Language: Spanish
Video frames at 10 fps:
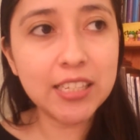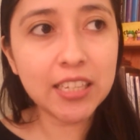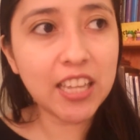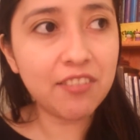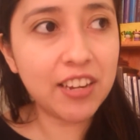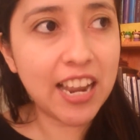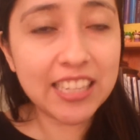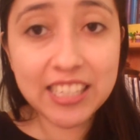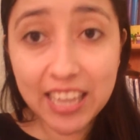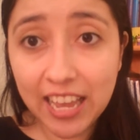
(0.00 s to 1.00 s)
es que al
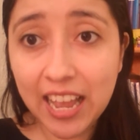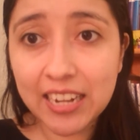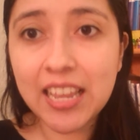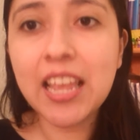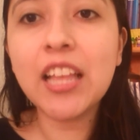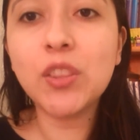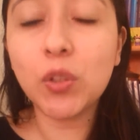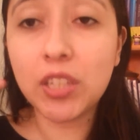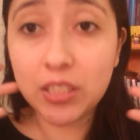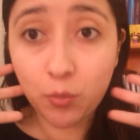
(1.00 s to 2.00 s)
final llegan,
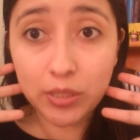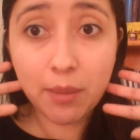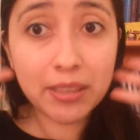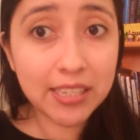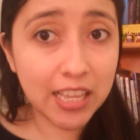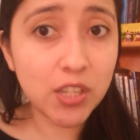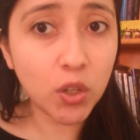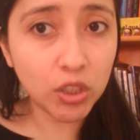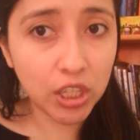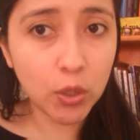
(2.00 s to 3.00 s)
donde supuestamente están
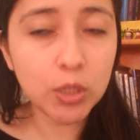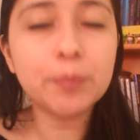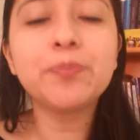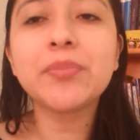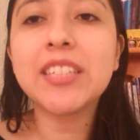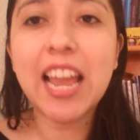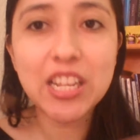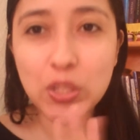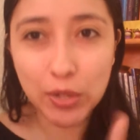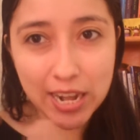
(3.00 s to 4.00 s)
escondidos,
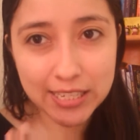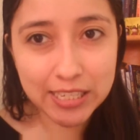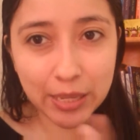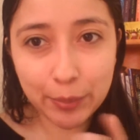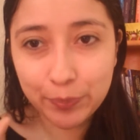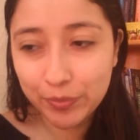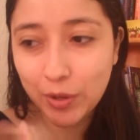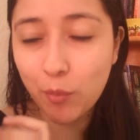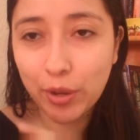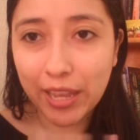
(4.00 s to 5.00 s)
ya la historia les dice
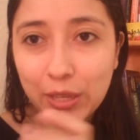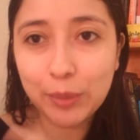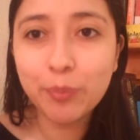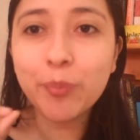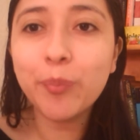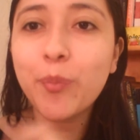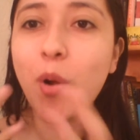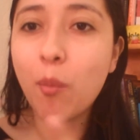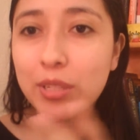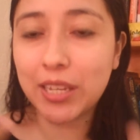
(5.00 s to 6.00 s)
como que ahí,
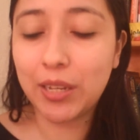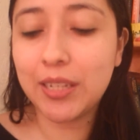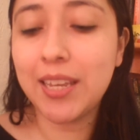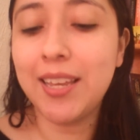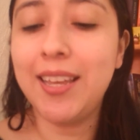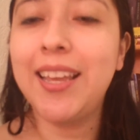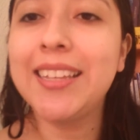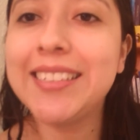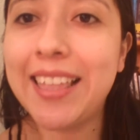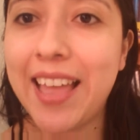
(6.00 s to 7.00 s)
cómo es que
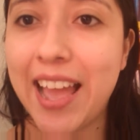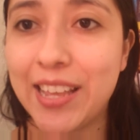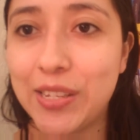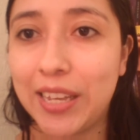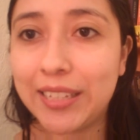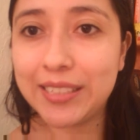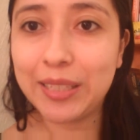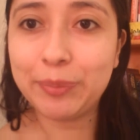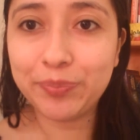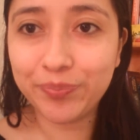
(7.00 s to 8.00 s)
se da esa,
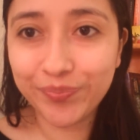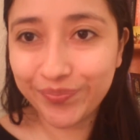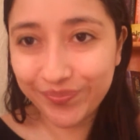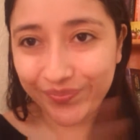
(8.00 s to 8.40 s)
este,